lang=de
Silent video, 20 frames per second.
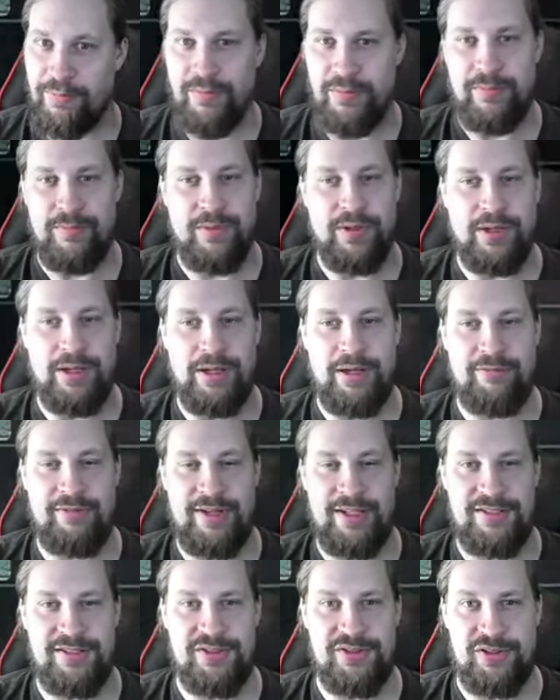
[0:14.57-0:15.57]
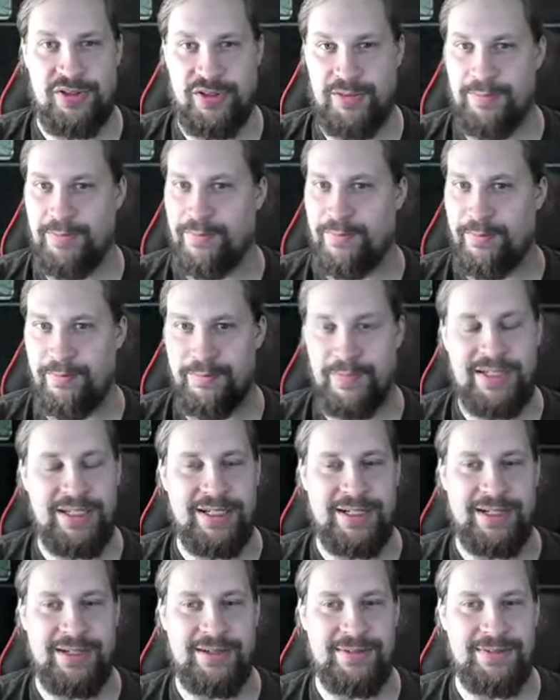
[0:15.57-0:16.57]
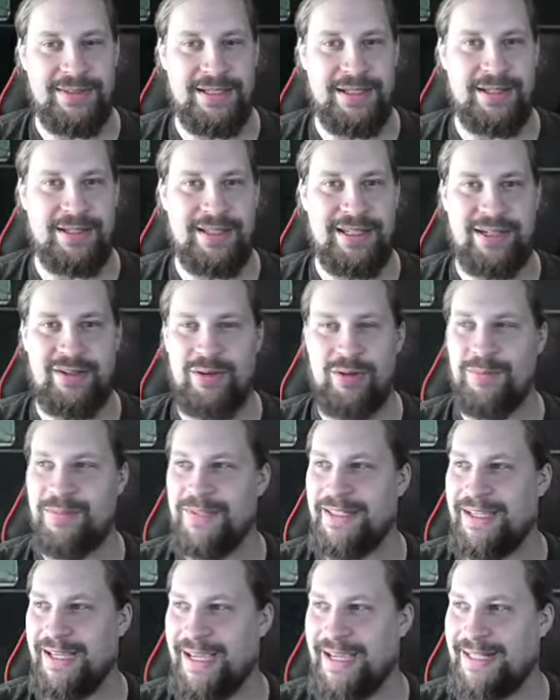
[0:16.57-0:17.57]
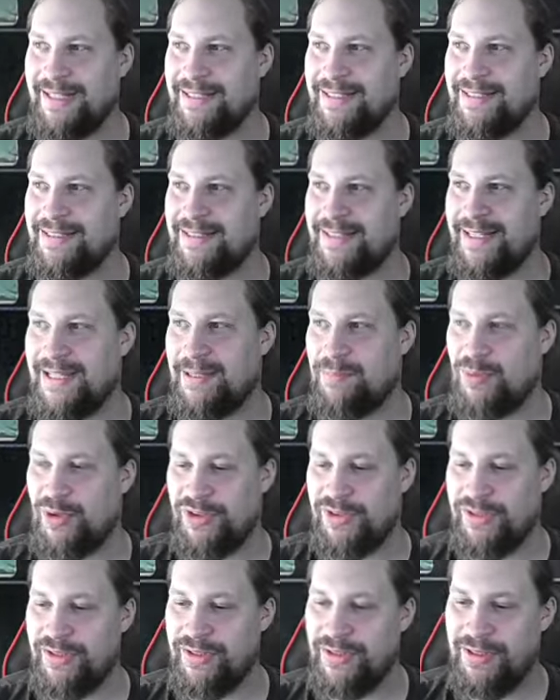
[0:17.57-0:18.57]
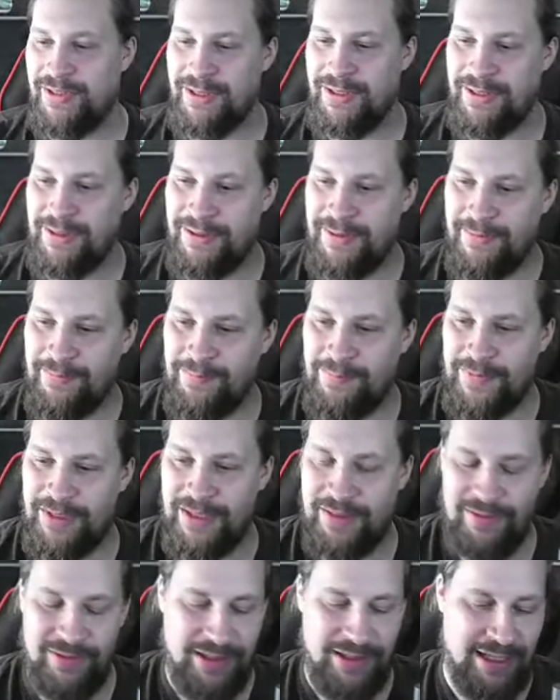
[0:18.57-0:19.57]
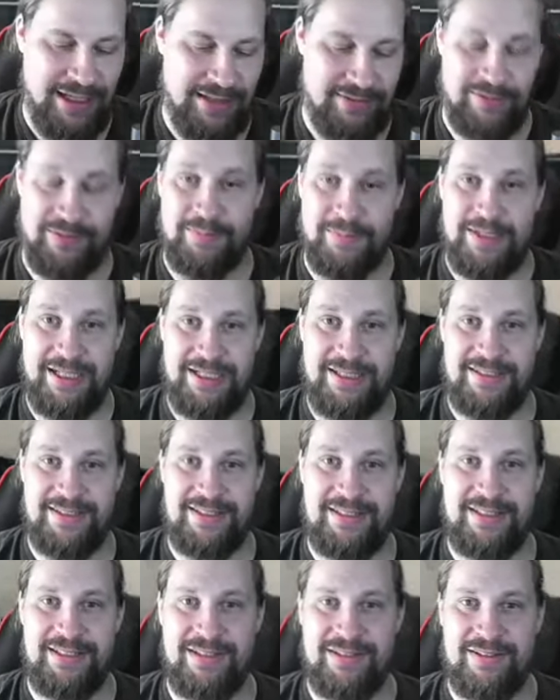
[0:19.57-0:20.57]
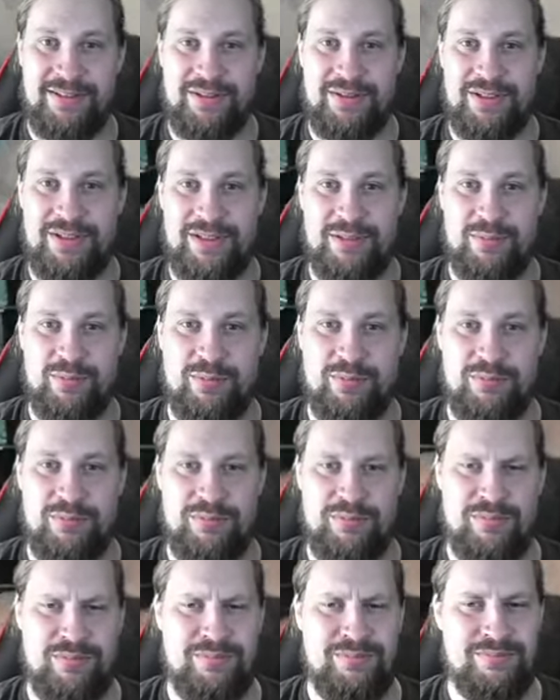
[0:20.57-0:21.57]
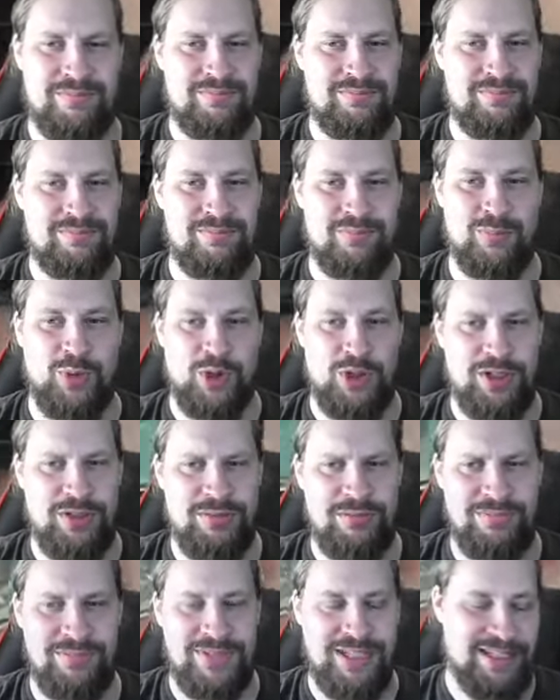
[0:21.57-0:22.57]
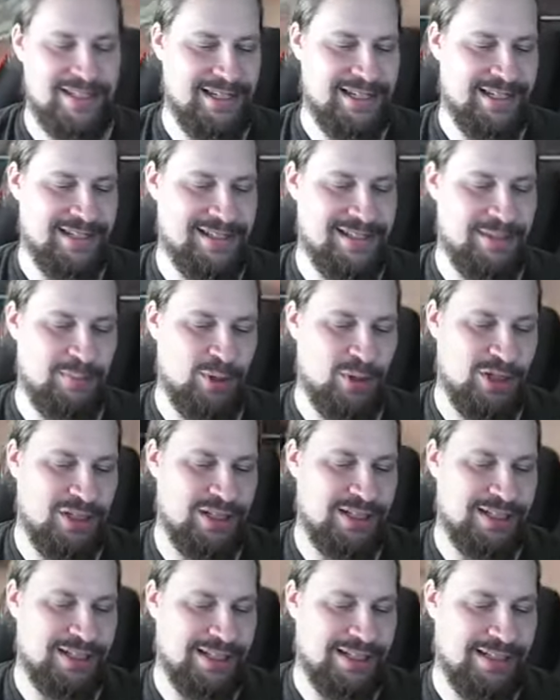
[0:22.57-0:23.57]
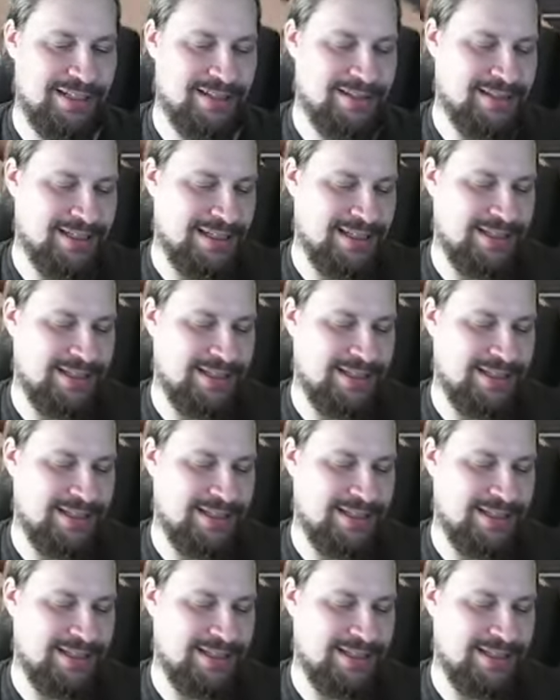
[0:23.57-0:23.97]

äh, Flusterstorm. Mega, denn der kommt direkt ins Sideboard. Den, also im Legacy und im Modern, der ist ja jetzt dann Modern legal, gell?